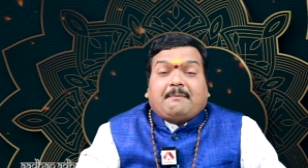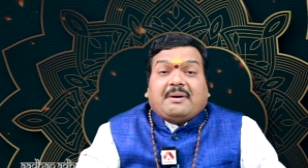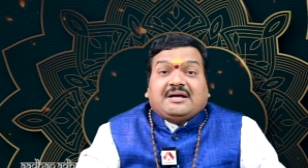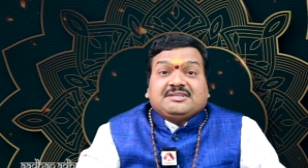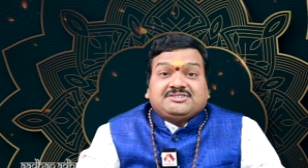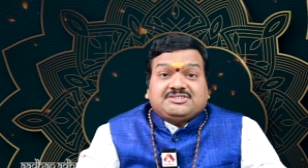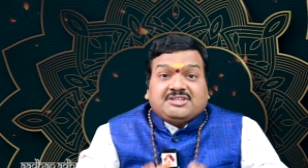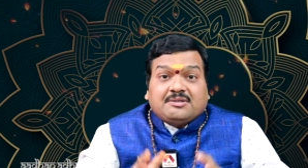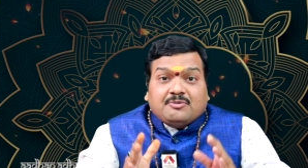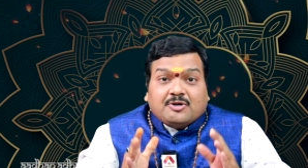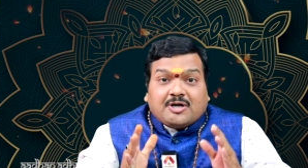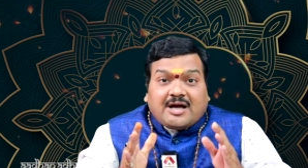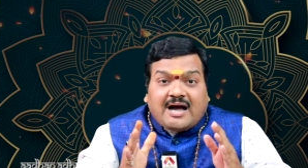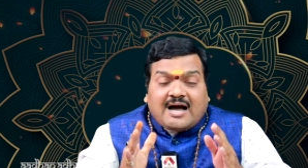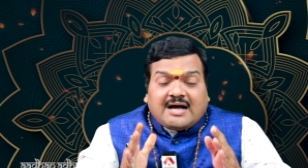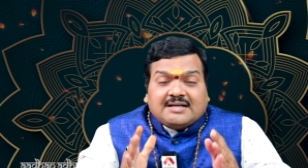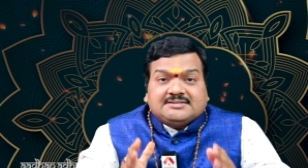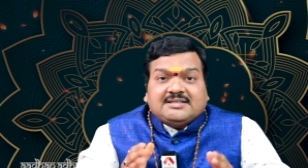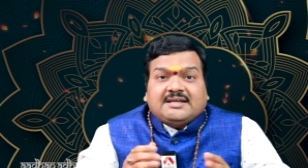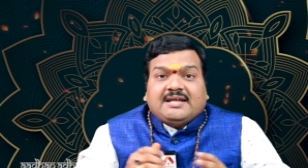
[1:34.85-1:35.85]
పంచముఖ
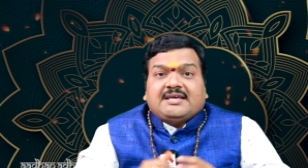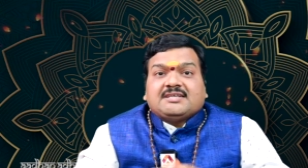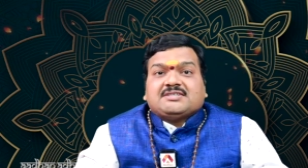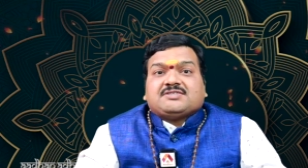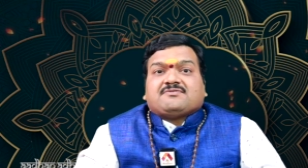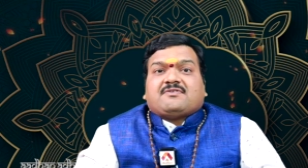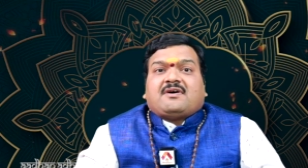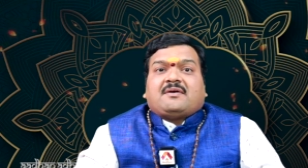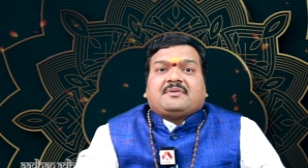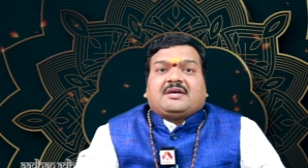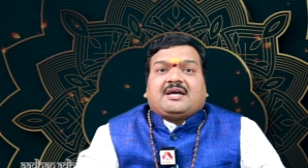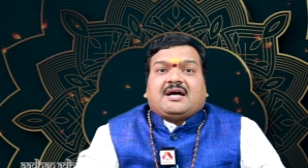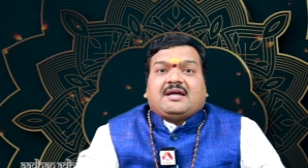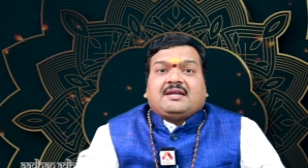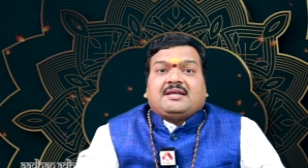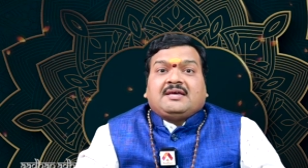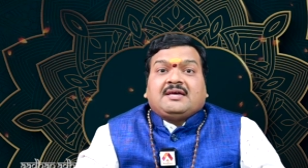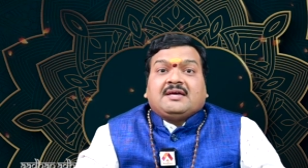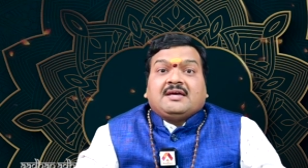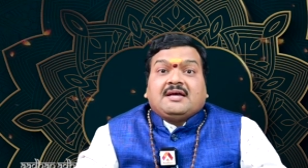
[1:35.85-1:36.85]
ఆంజనేయ స్వామి
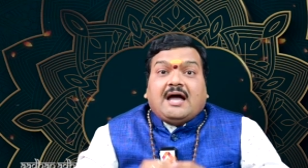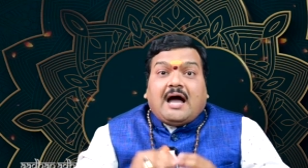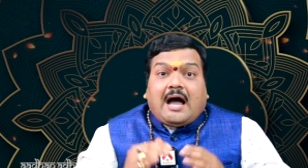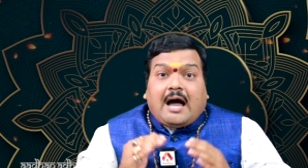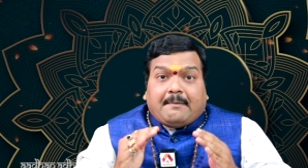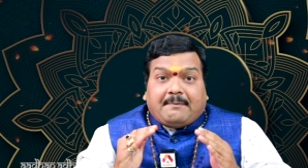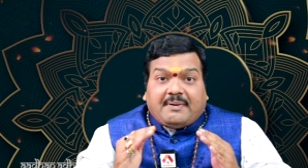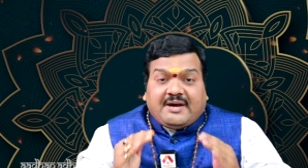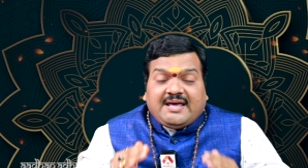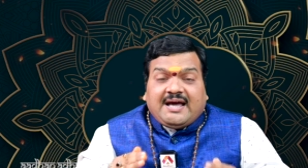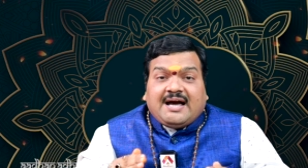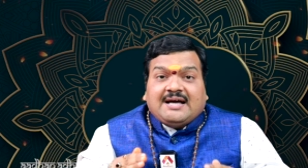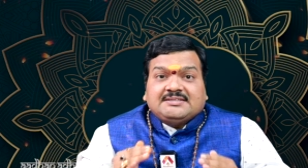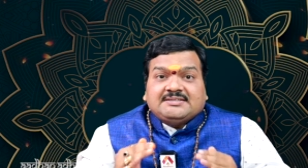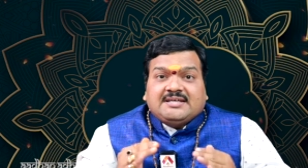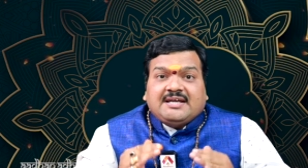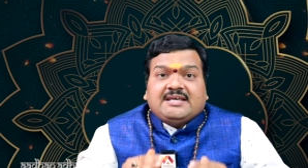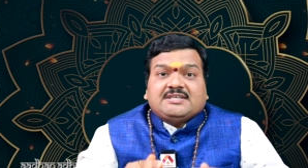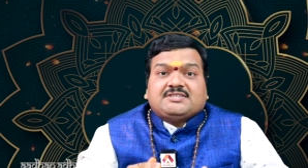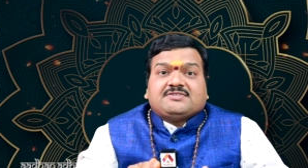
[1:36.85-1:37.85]
కానీ
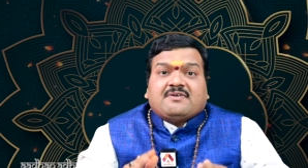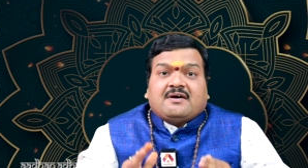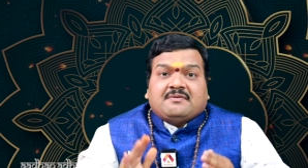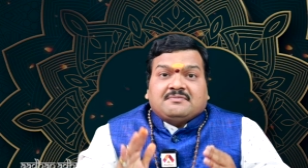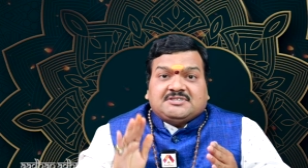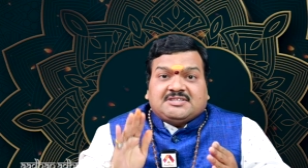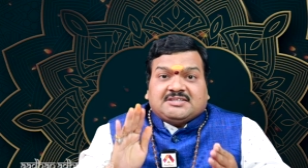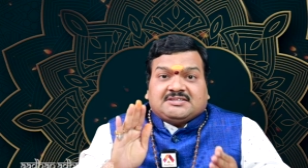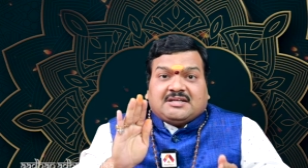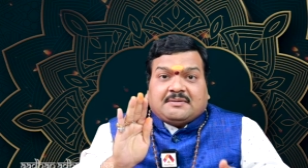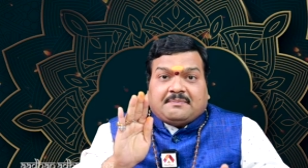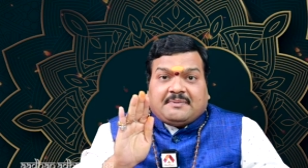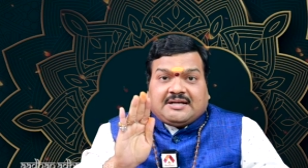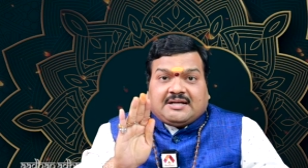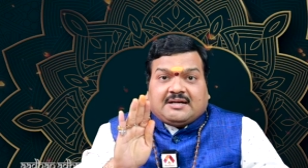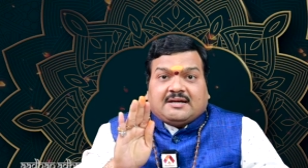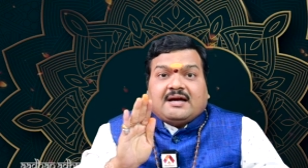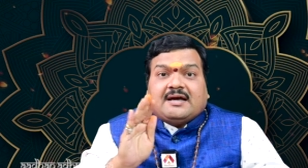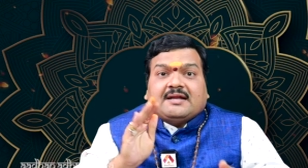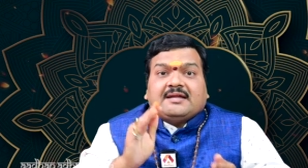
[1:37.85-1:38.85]
అభయాంజనేయ స్వామి
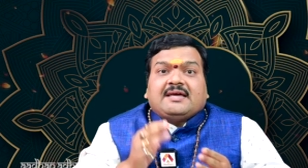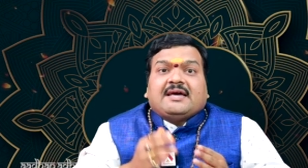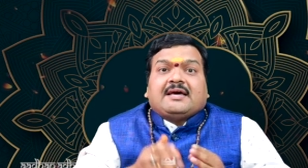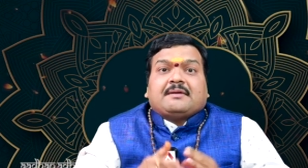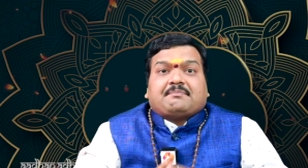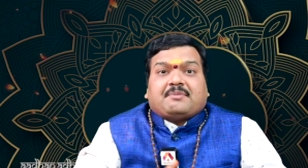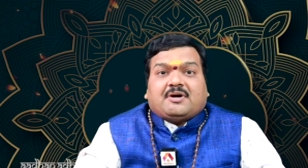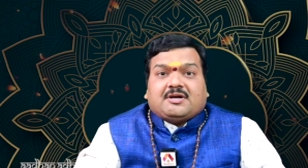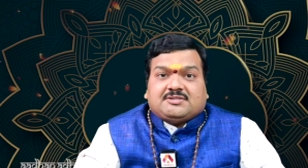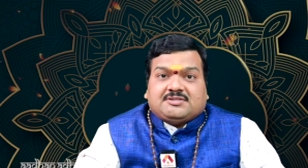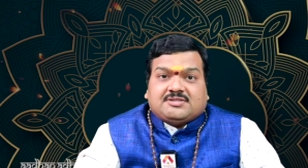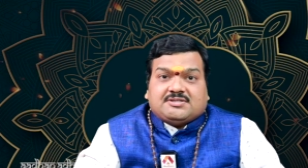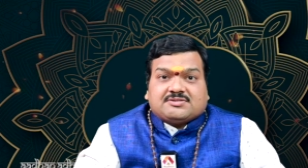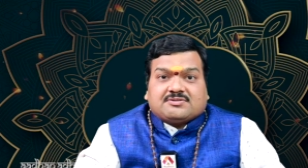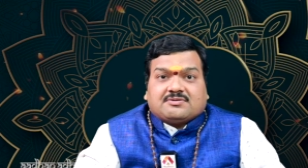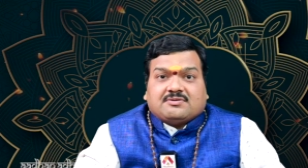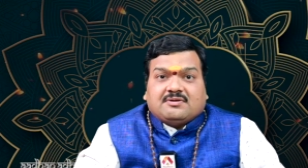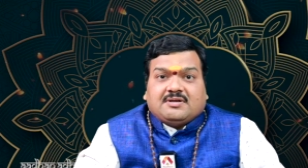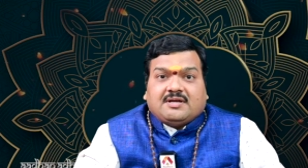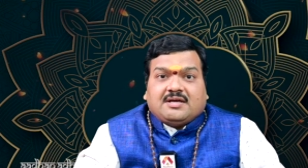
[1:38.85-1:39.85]
చిత్రపటం కానీ ఏర్పాటు
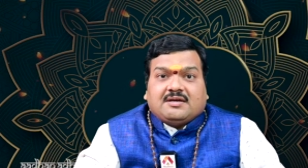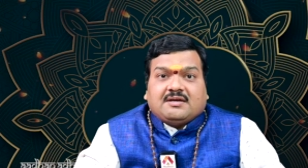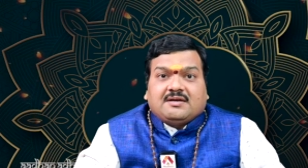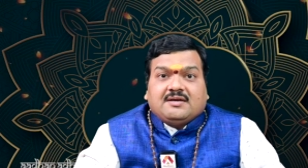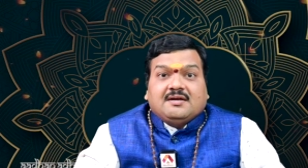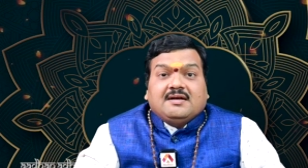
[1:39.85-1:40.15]
చేసుకోండి